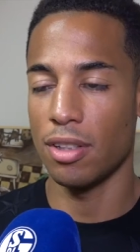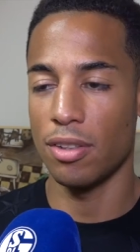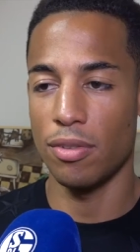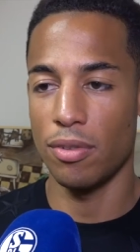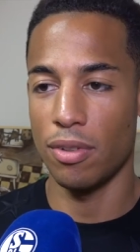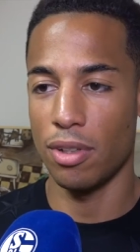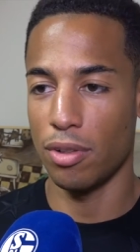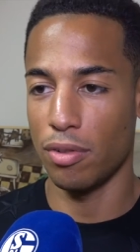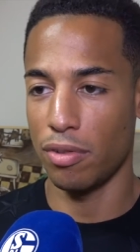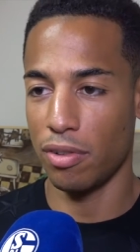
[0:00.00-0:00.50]
Das
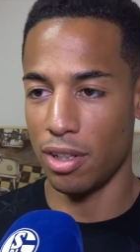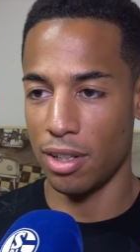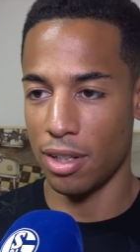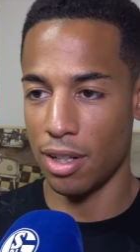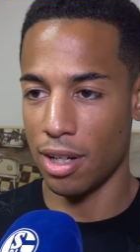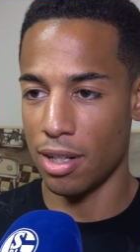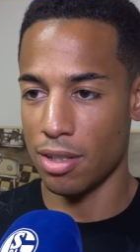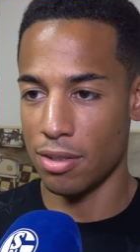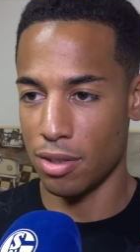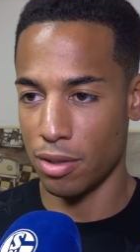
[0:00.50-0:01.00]
wird auf jeden
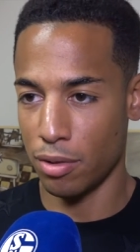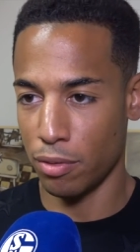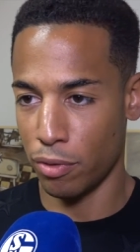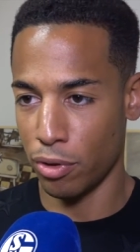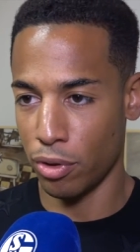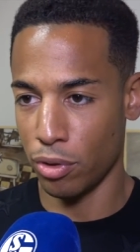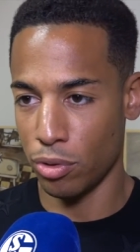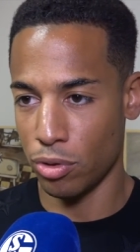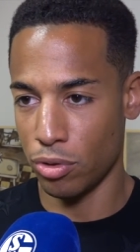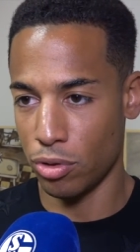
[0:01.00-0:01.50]
einzelnen
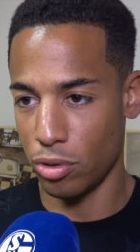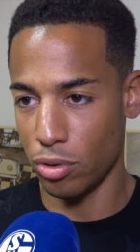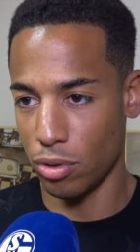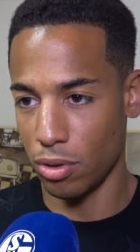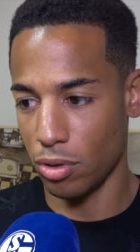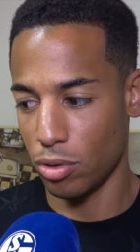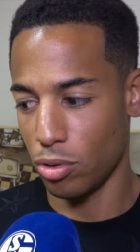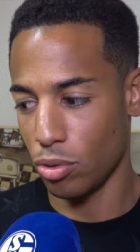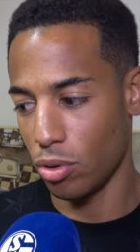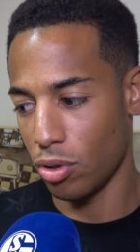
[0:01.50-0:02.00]
von uns
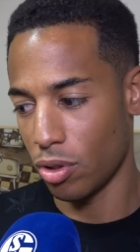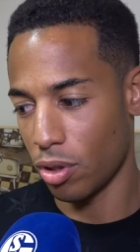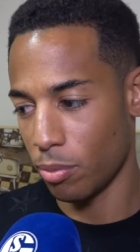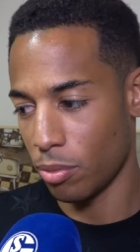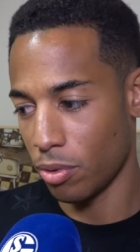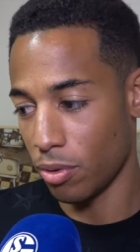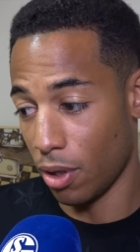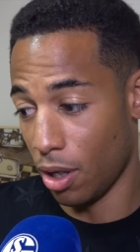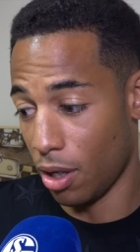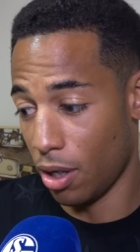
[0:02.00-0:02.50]

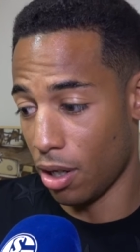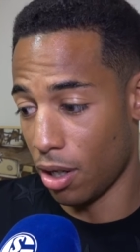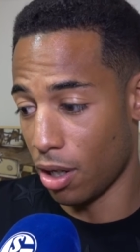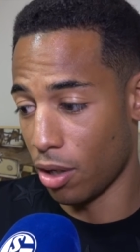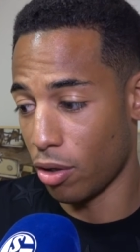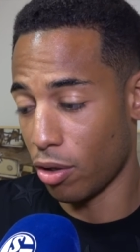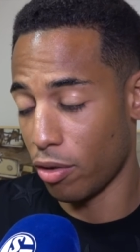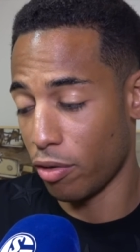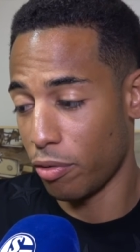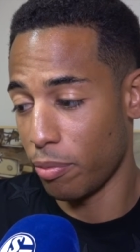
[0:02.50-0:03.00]
zukommen,
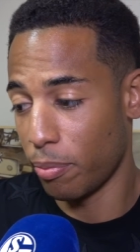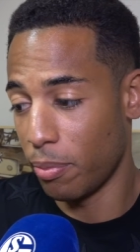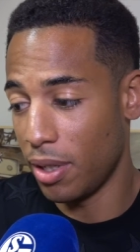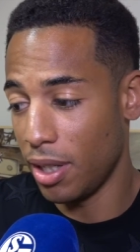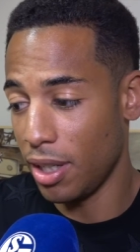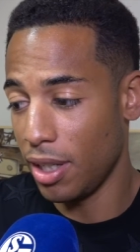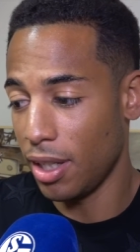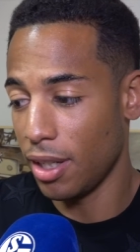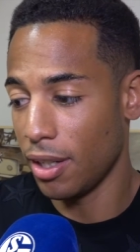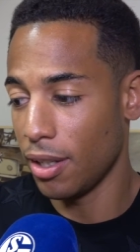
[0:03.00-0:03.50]
auch auf
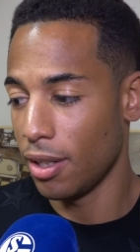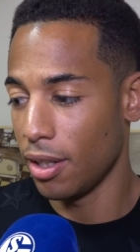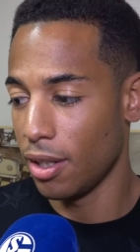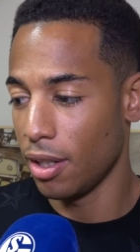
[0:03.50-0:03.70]
mich.